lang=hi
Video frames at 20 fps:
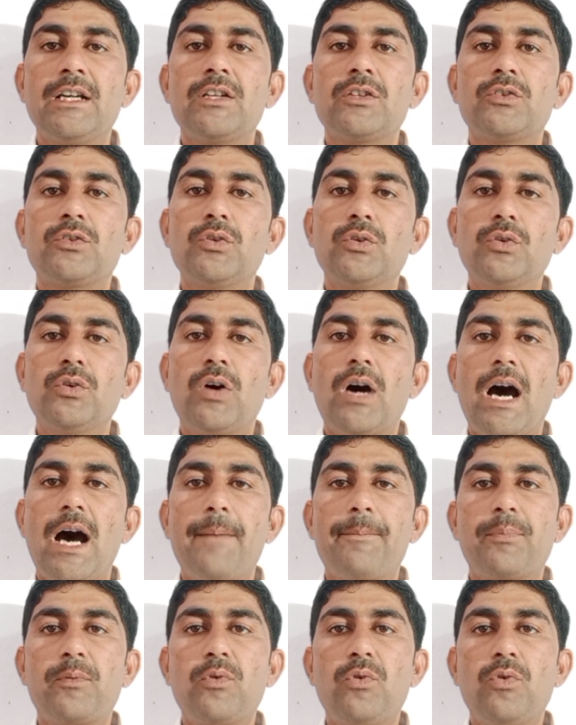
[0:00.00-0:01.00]
तो
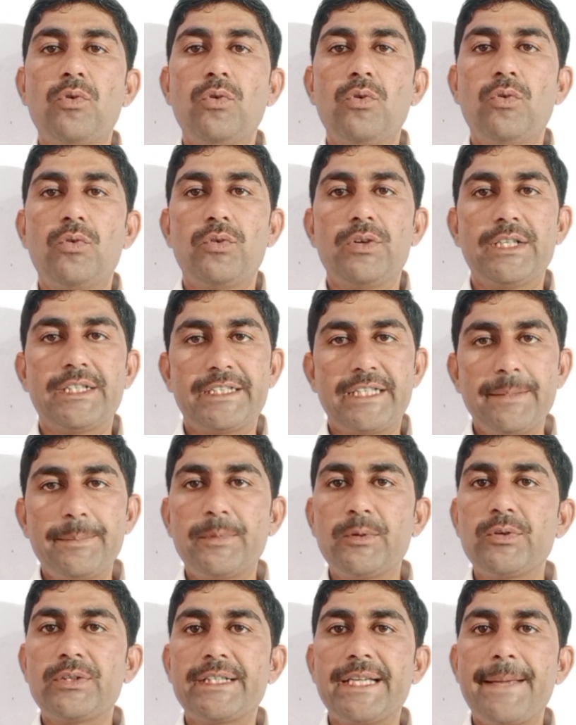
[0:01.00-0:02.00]
आपको स्टेप टू
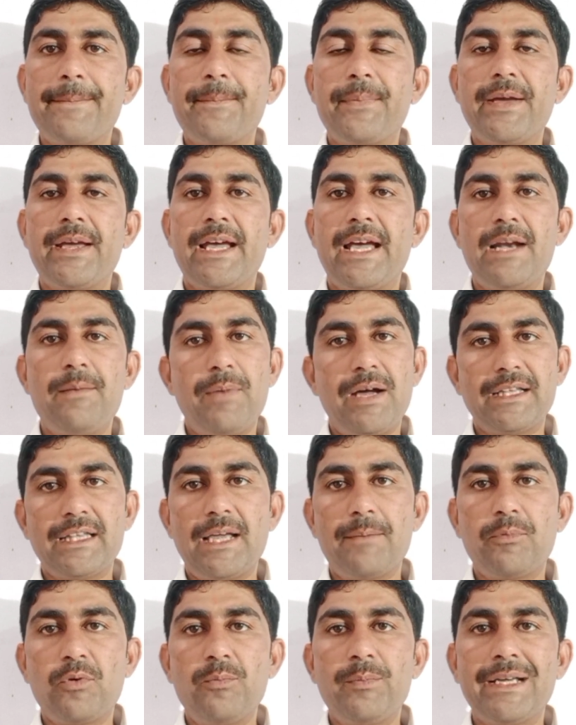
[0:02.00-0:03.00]
स्टेप हर बात
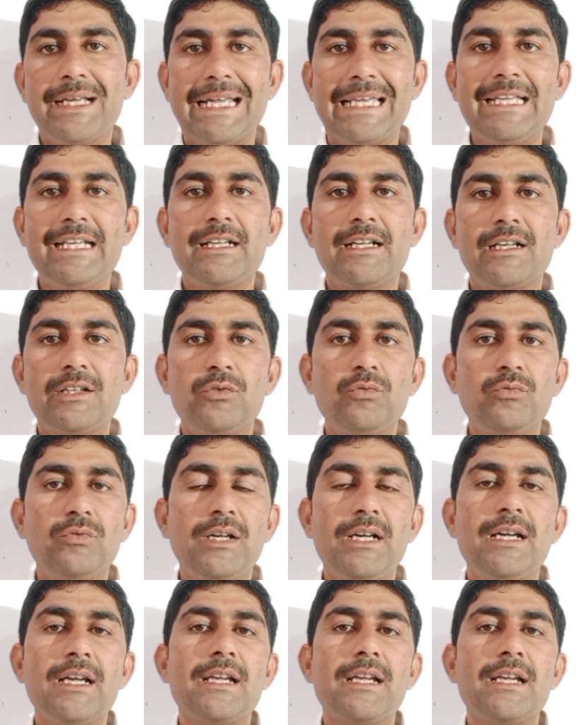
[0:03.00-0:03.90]
आपको मैं क्लियर कर दूंगा